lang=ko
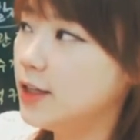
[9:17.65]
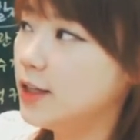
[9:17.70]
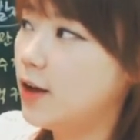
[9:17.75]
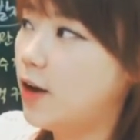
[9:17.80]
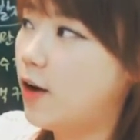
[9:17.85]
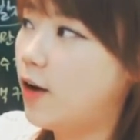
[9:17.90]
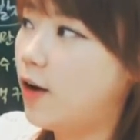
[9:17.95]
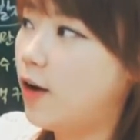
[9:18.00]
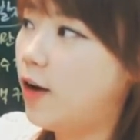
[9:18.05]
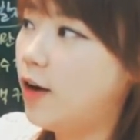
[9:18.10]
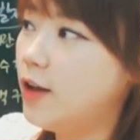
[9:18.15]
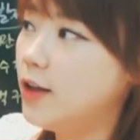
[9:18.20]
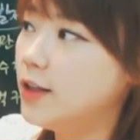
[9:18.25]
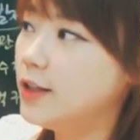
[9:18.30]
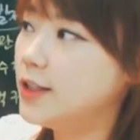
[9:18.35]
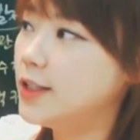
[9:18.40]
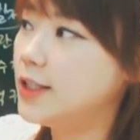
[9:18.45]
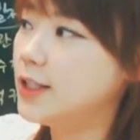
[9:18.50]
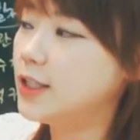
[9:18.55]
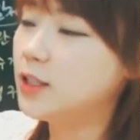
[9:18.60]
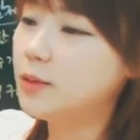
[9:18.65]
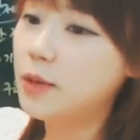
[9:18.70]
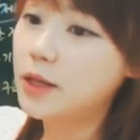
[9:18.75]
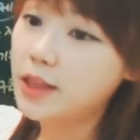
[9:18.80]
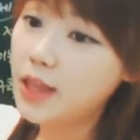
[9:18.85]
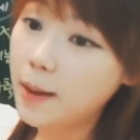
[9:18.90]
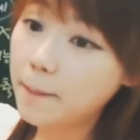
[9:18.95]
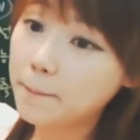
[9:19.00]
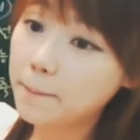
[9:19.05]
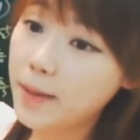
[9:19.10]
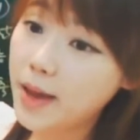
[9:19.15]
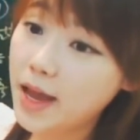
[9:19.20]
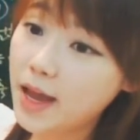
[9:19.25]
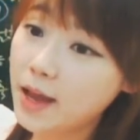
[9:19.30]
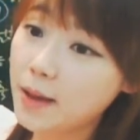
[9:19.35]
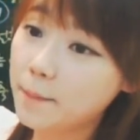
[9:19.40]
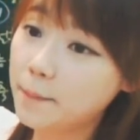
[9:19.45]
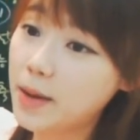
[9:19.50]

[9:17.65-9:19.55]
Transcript: 어, 지금의 택배,